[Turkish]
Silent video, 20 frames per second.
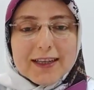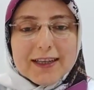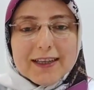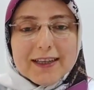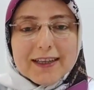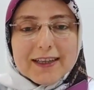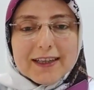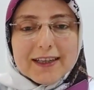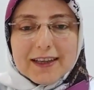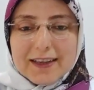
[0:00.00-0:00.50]

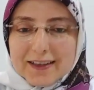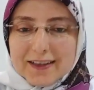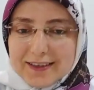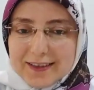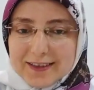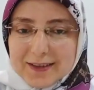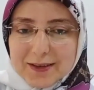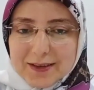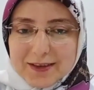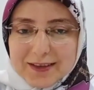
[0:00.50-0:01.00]
Ee,
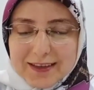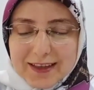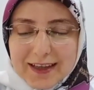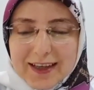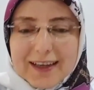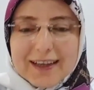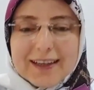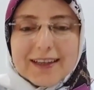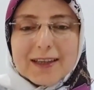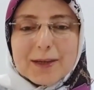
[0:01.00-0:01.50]
yarın
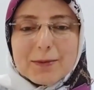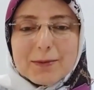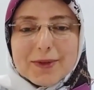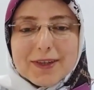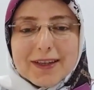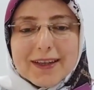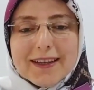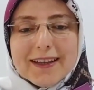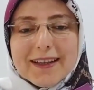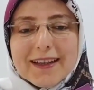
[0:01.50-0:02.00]
daha iyi
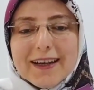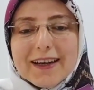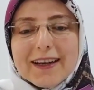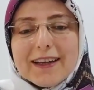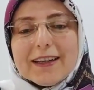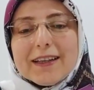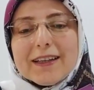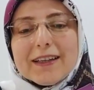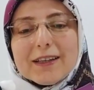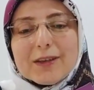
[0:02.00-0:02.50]

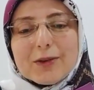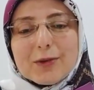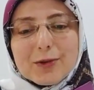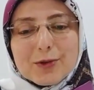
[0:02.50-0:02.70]
bilenlerle